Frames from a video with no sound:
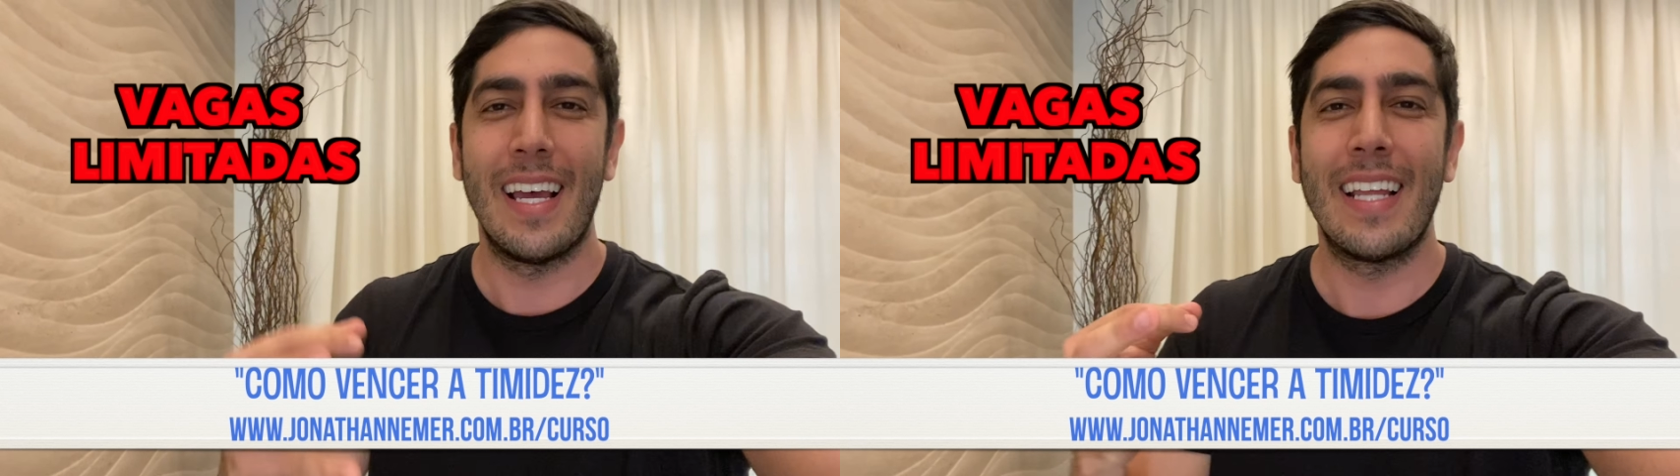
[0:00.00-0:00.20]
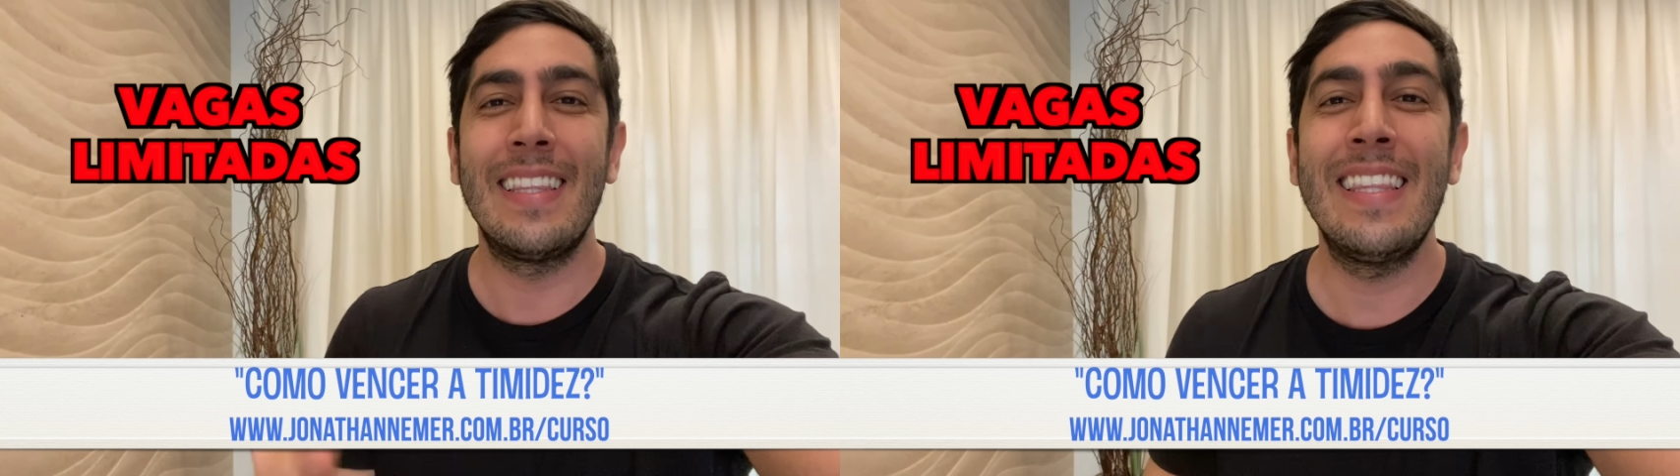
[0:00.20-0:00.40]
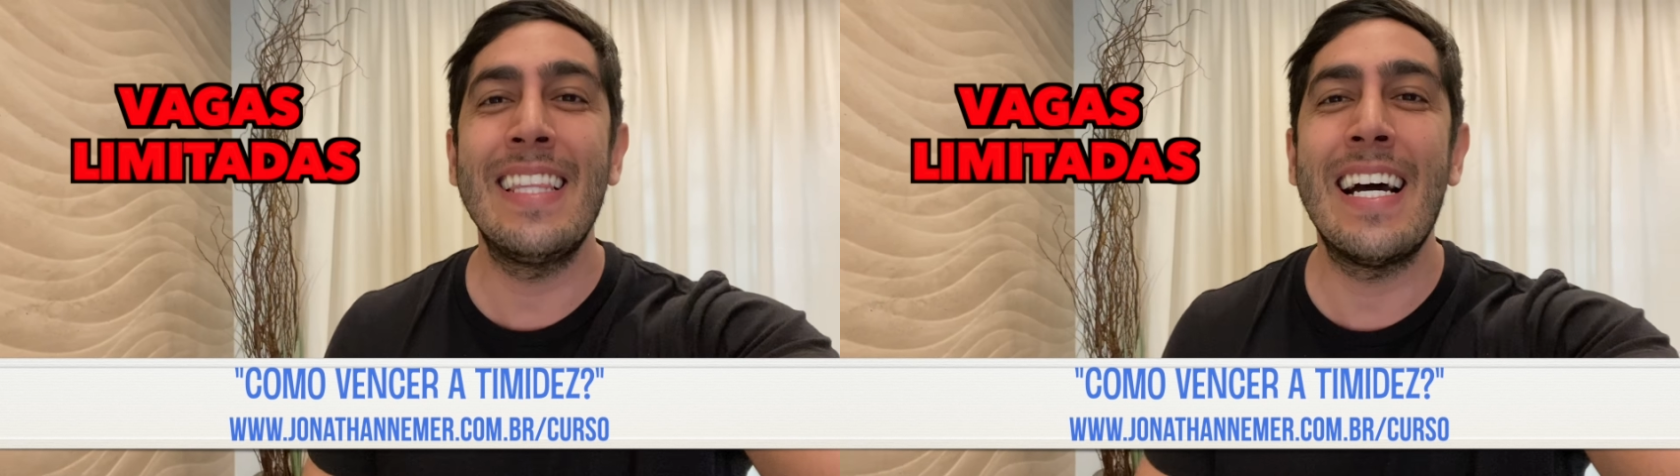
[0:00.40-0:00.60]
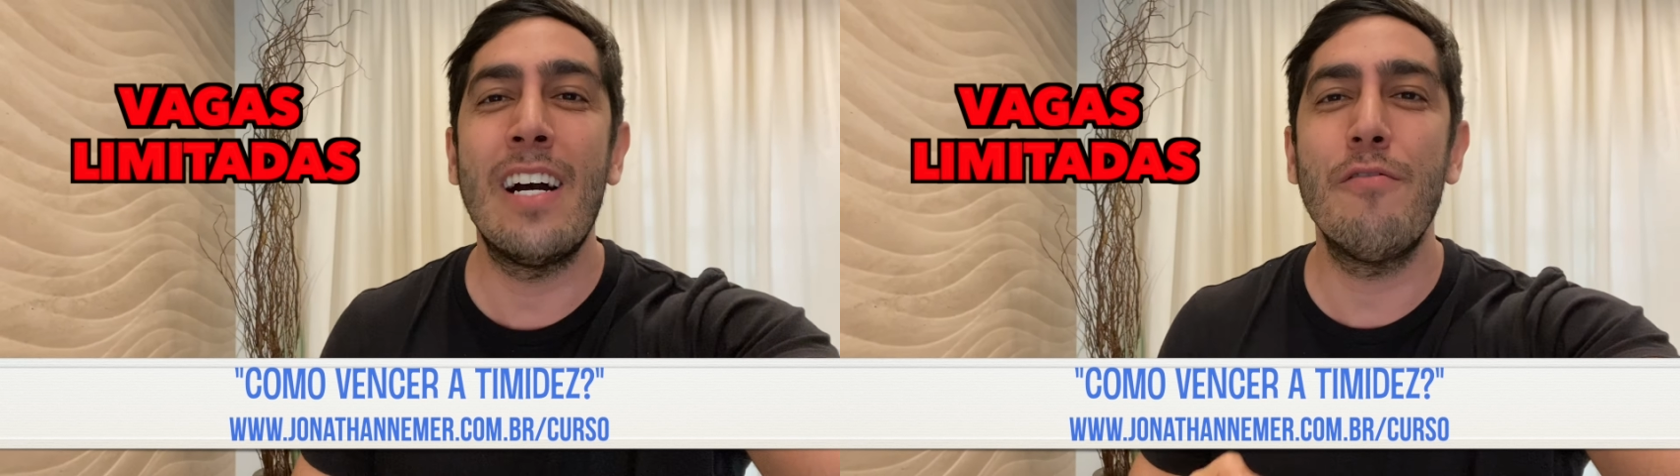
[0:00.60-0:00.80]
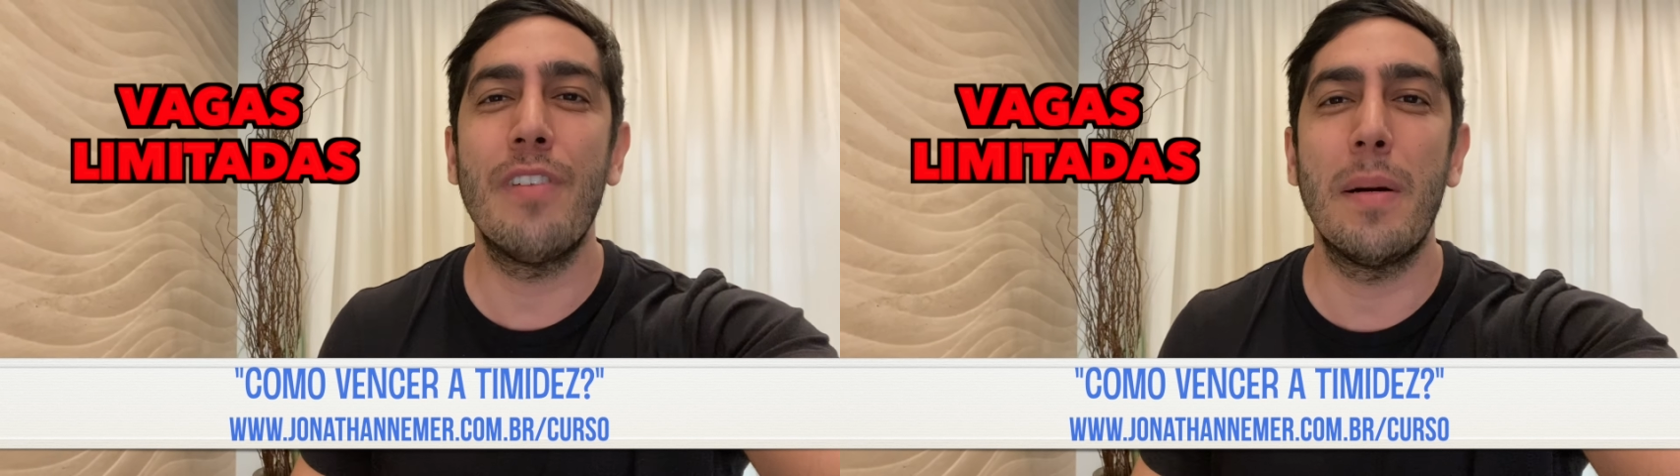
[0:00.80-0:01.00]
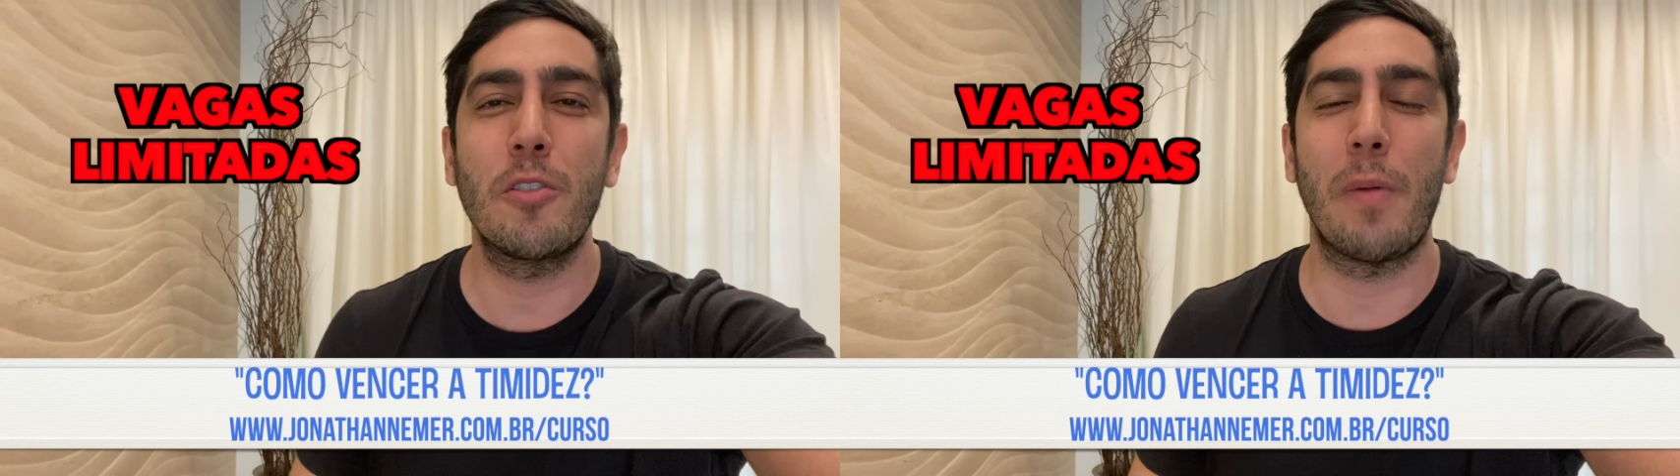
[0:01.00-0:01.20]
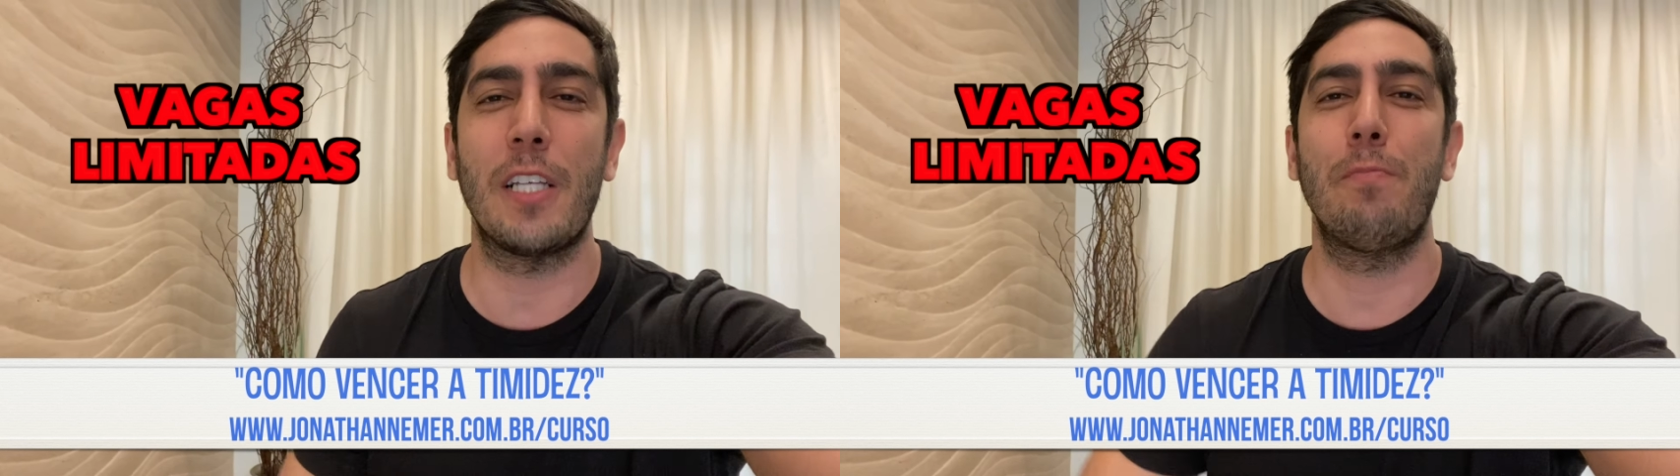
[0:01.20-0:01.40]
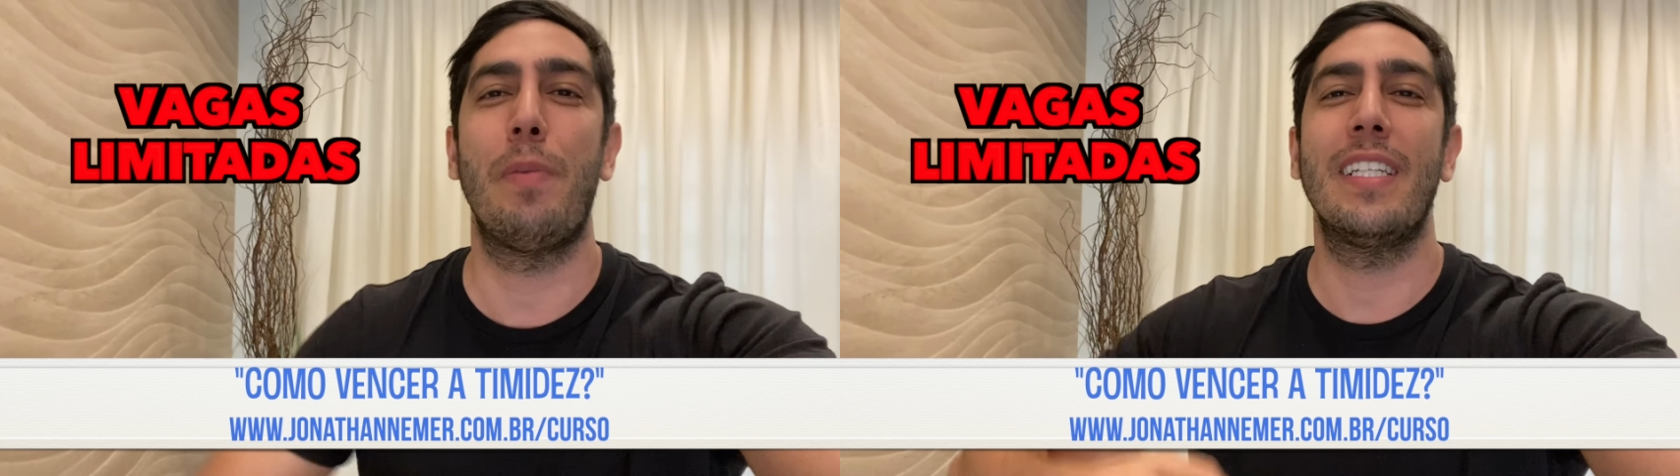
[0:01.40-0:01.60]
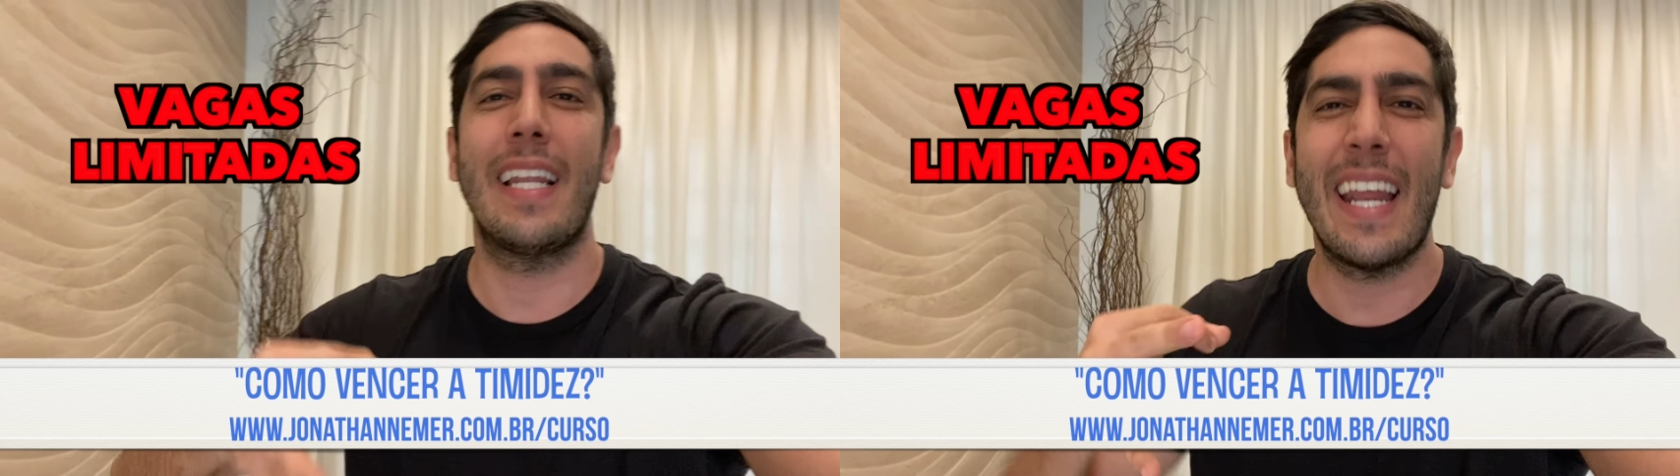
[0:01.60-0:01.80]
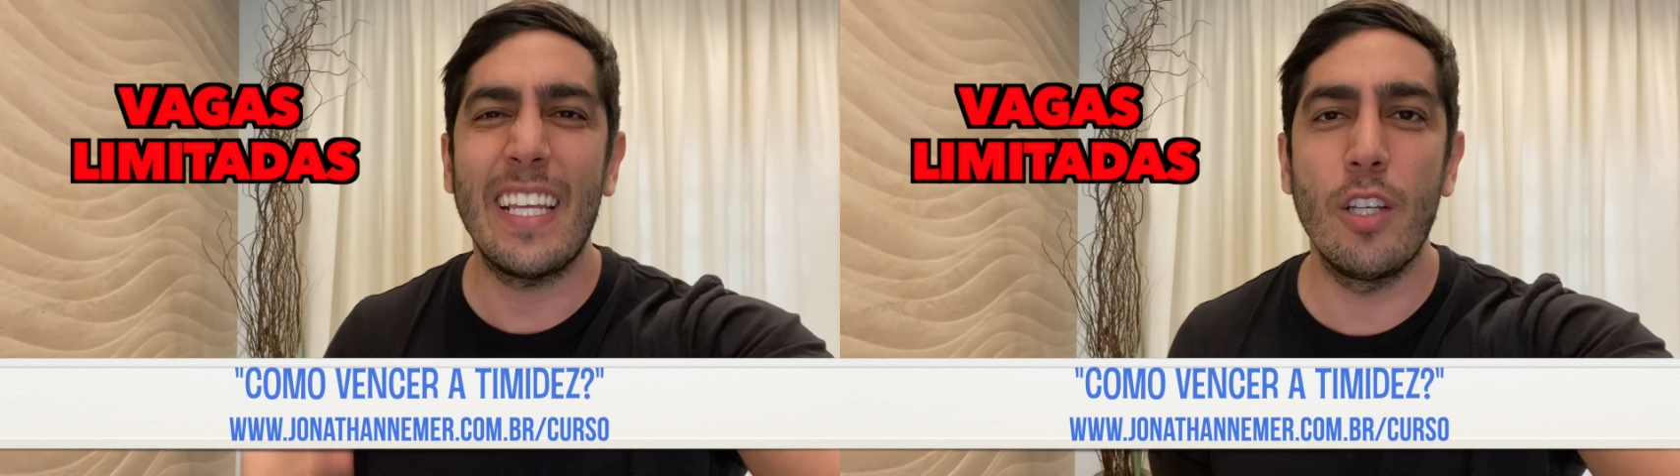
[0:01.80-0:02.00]
Não vamos mais perder
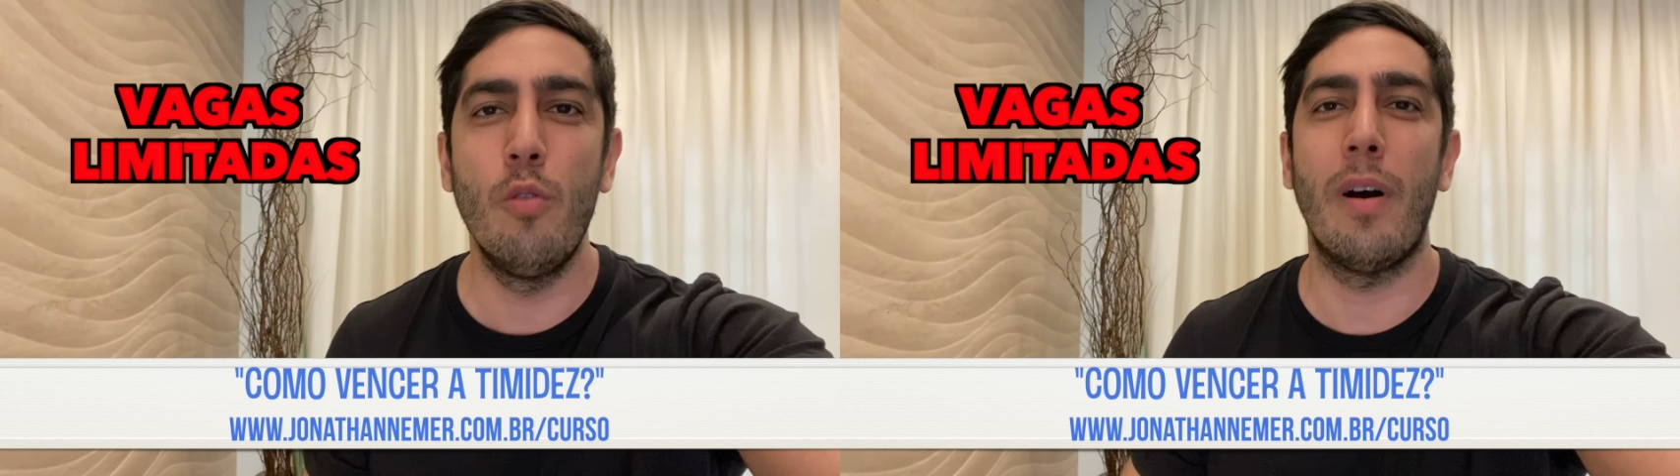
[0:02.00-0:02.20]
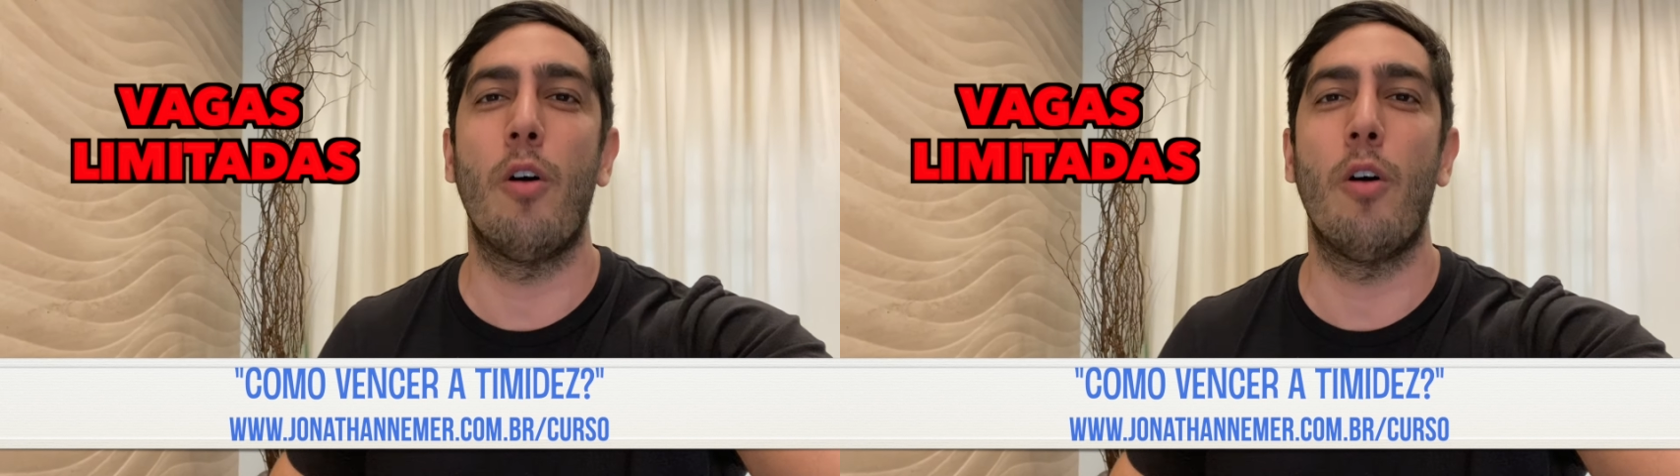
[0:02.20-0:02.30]
nenhuma